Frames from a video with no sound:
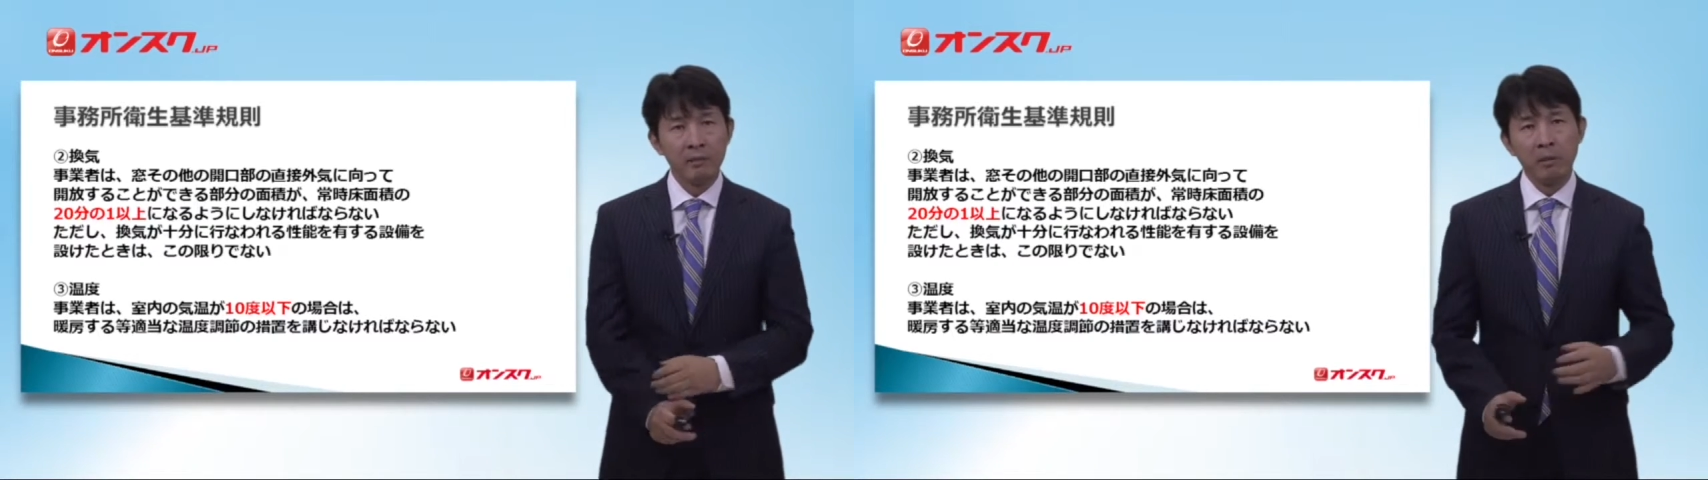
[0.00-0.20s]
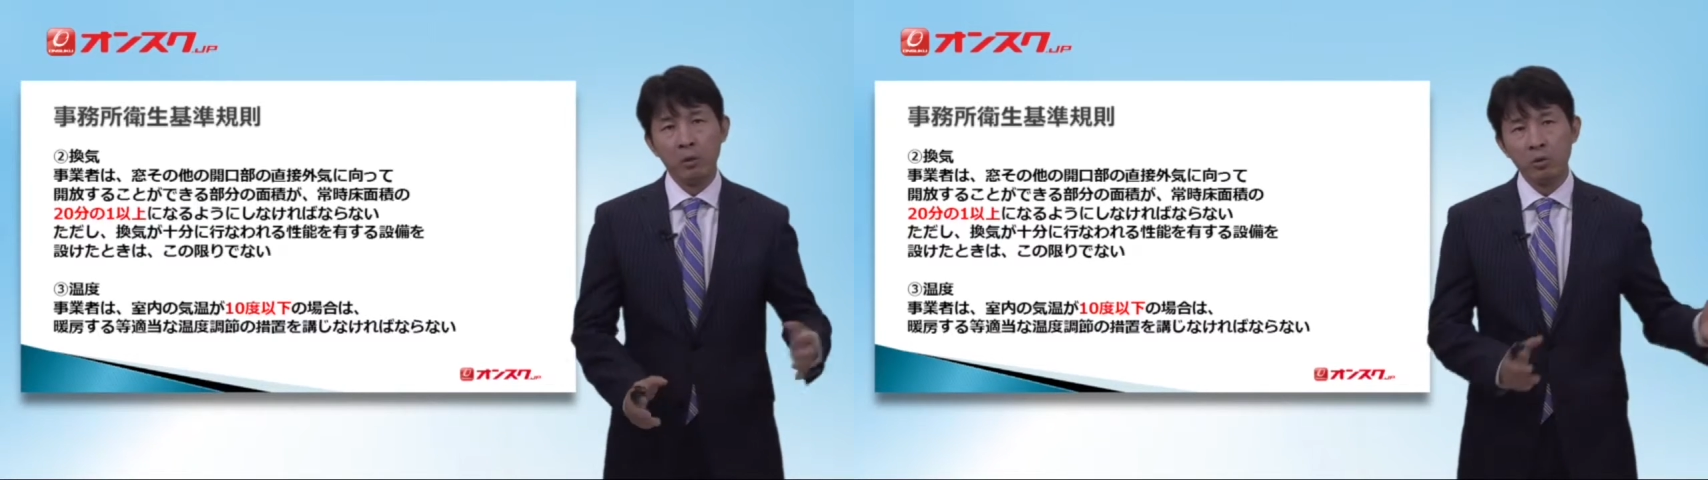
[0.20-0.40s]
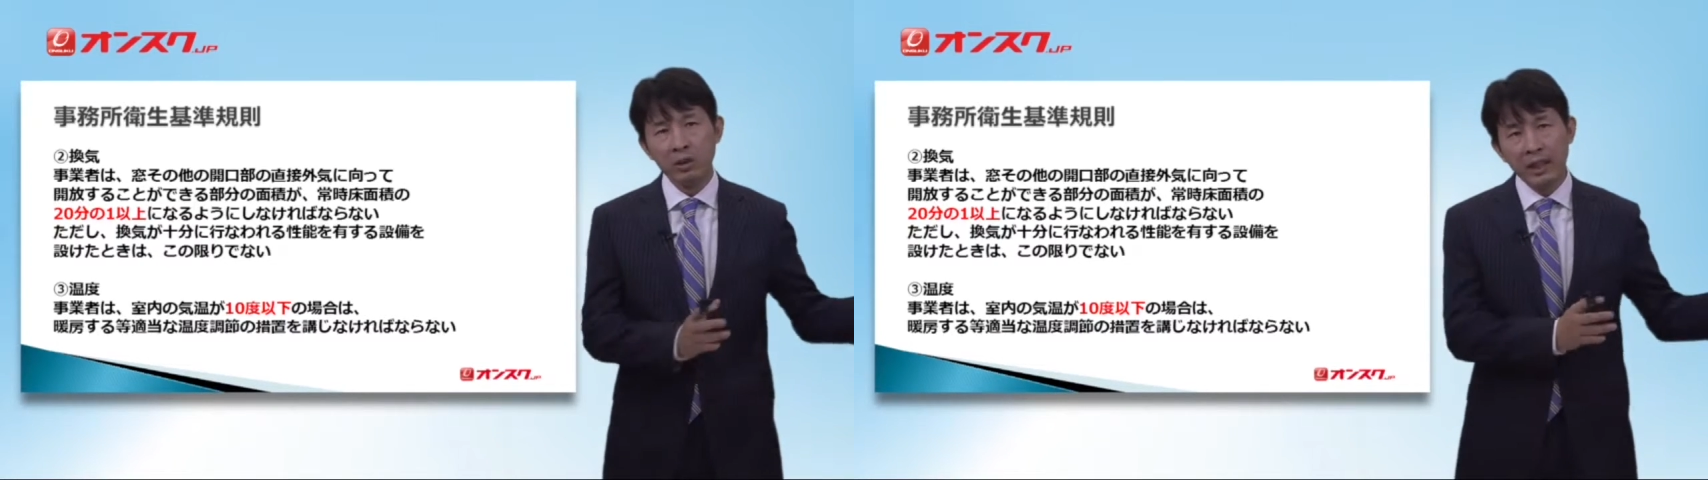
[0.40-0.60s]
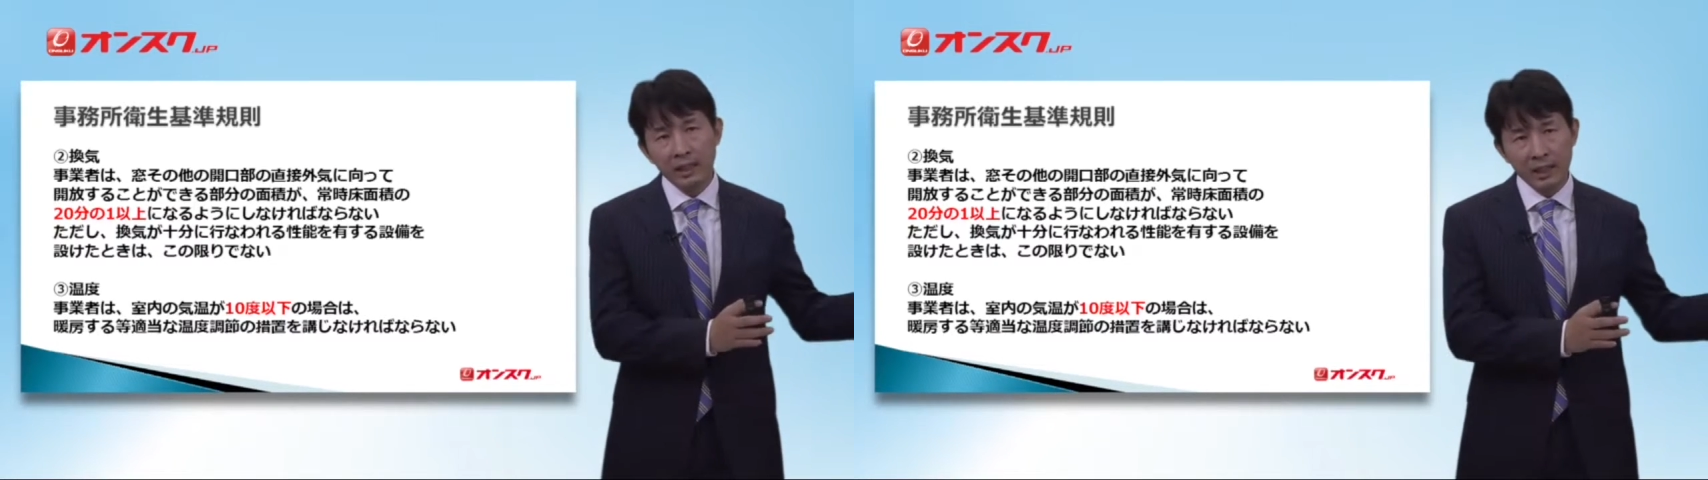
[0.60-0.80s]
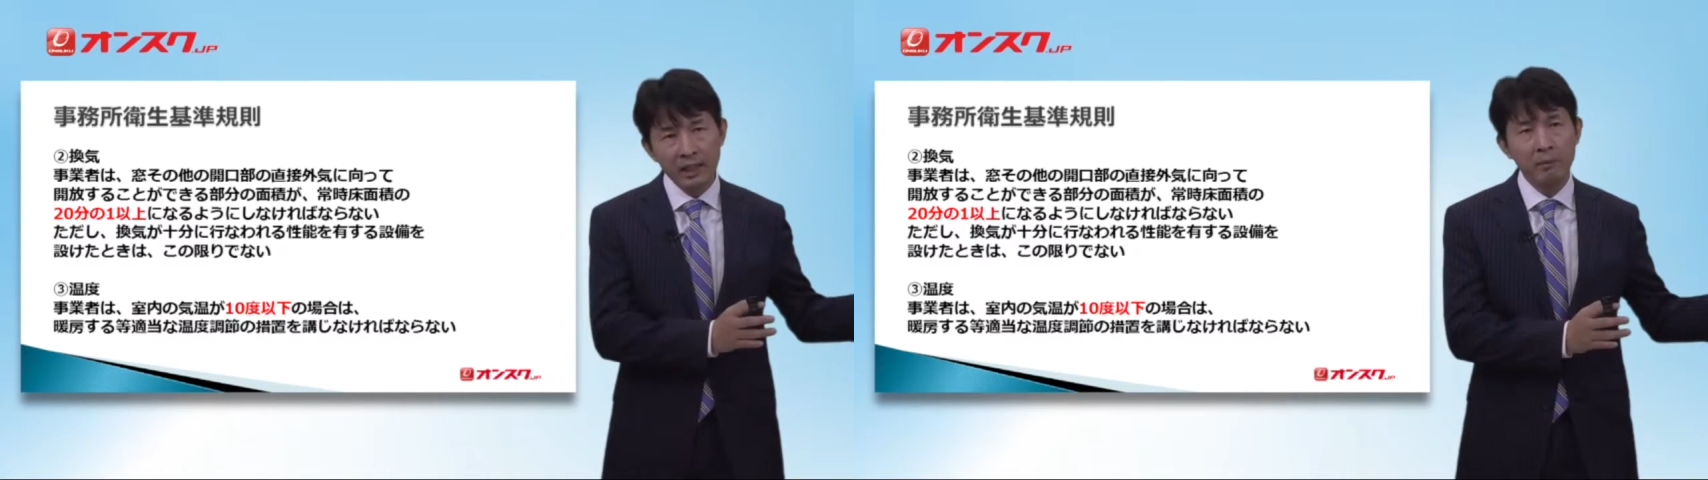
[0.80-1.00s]
まあ、屋
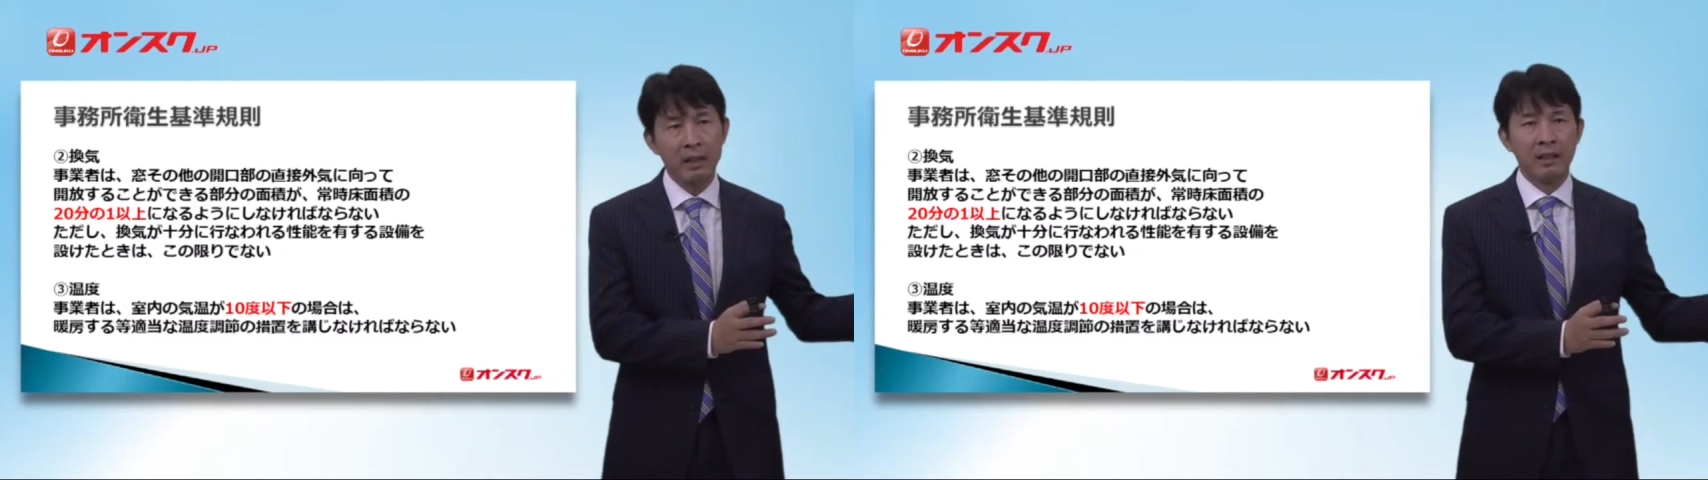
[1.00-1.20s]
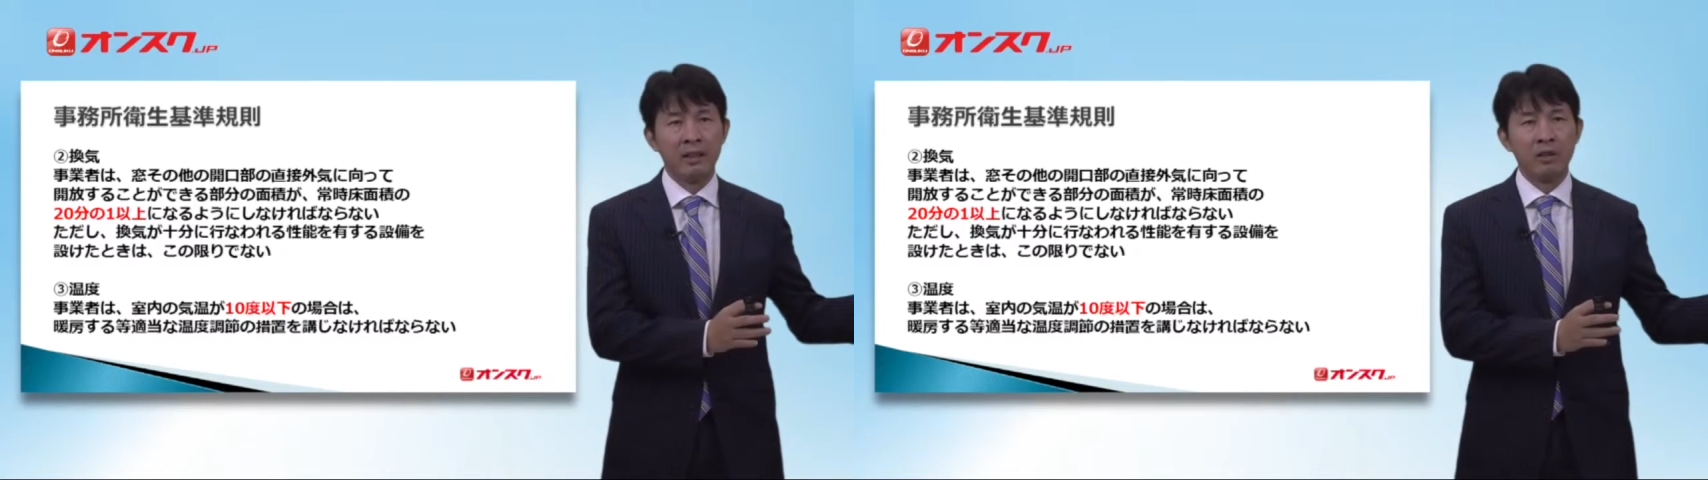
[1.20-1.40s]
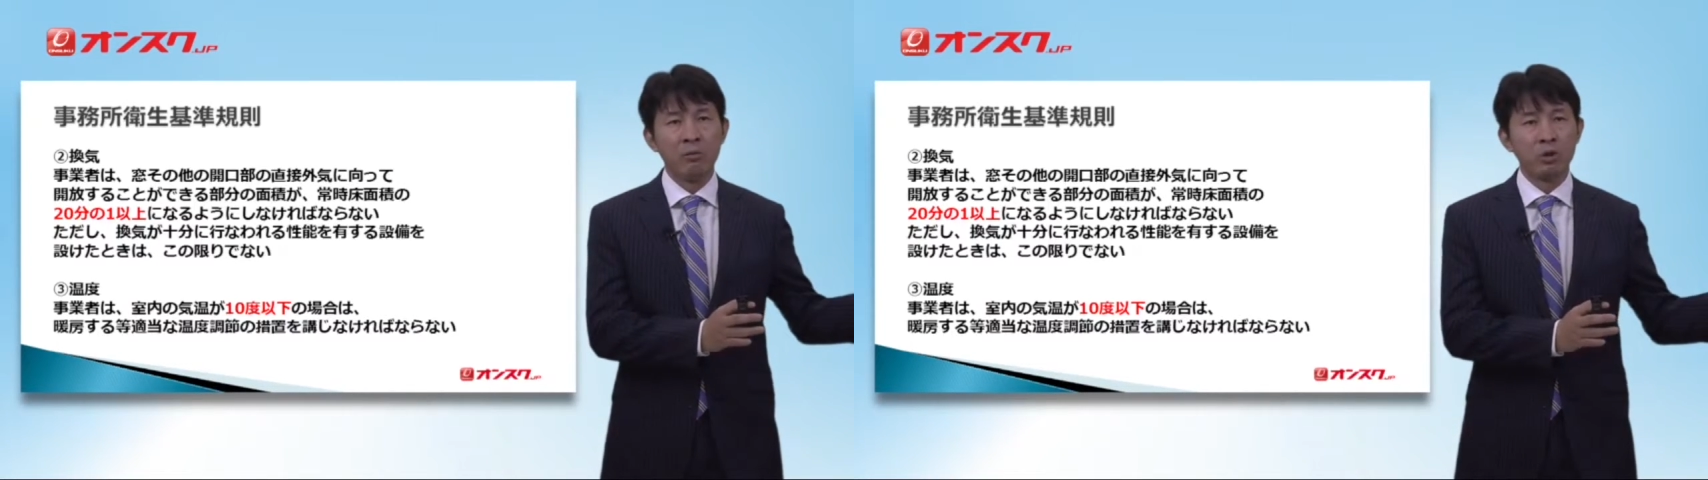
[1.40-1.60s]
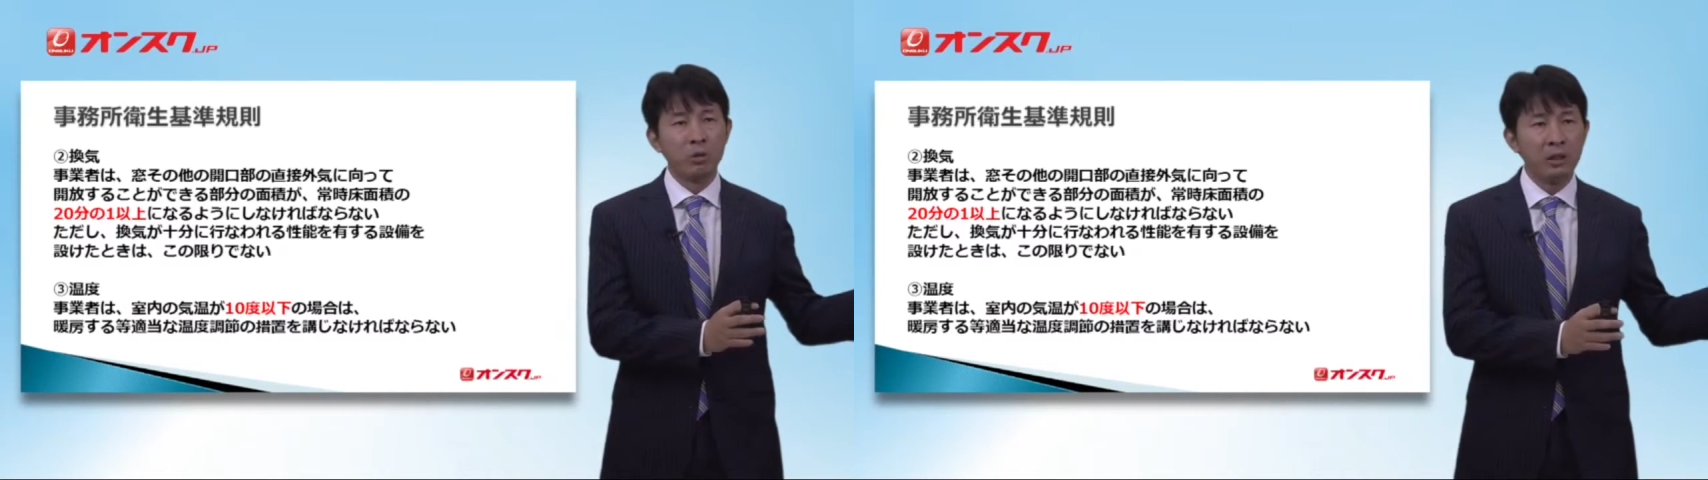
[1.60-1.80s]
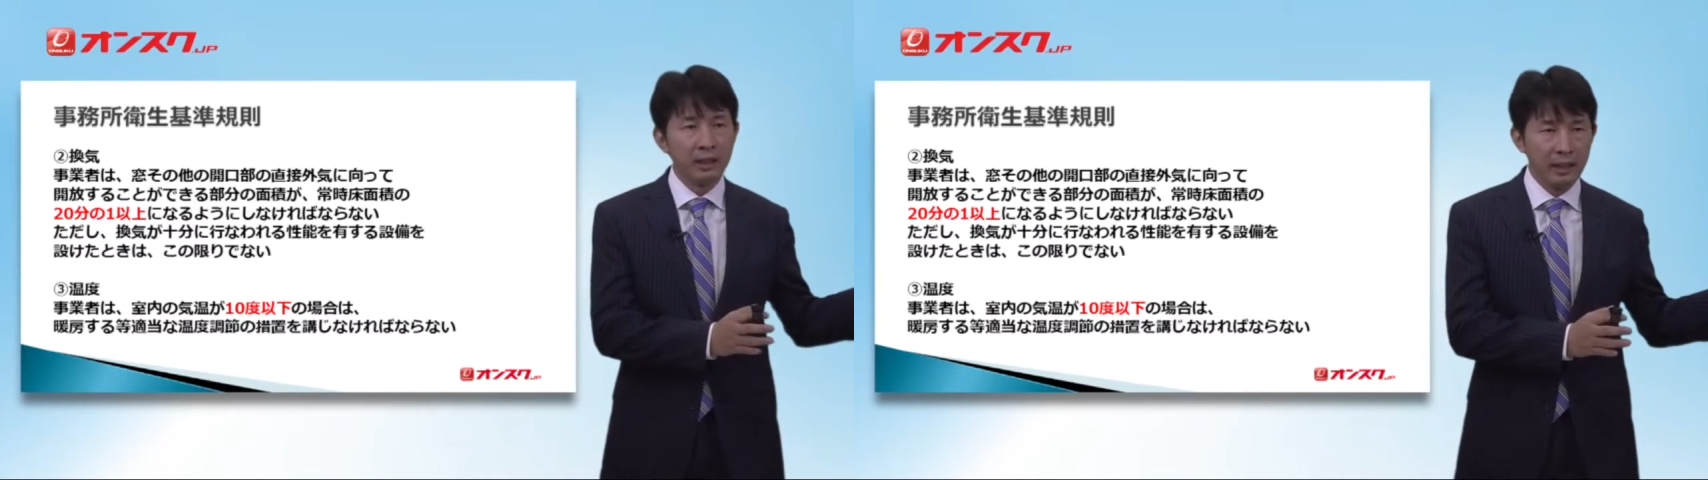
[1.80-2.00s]
外であればこれも
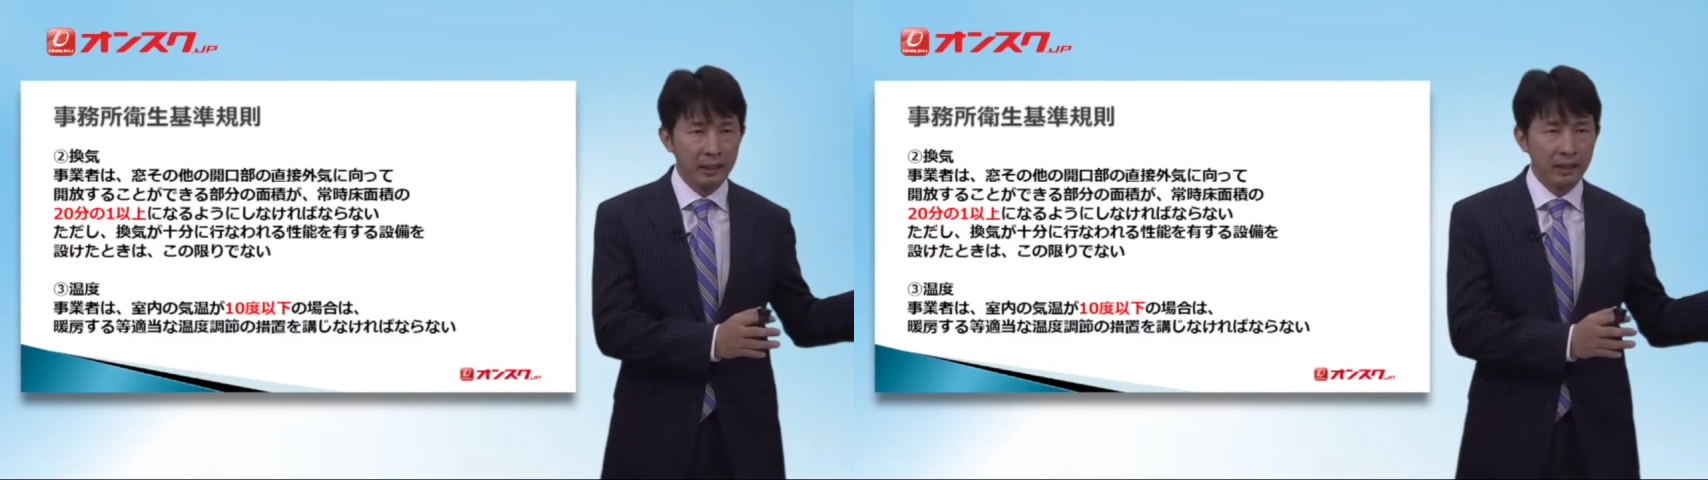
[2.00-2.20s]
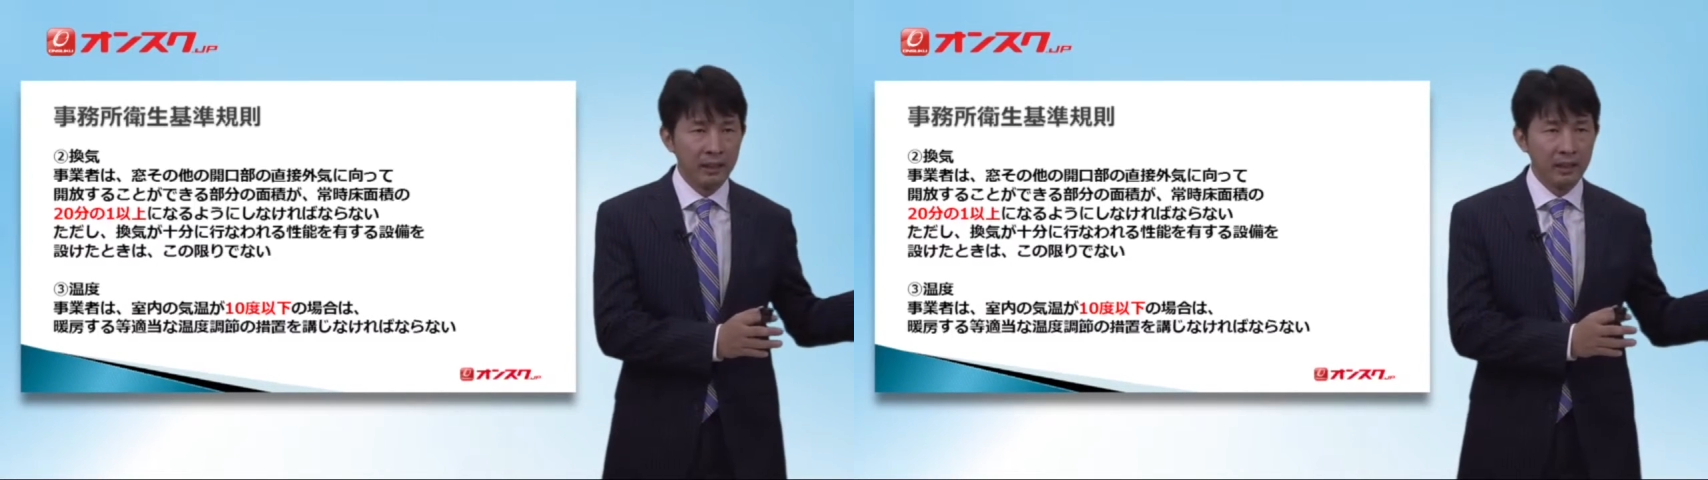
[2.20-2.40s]
しょうがない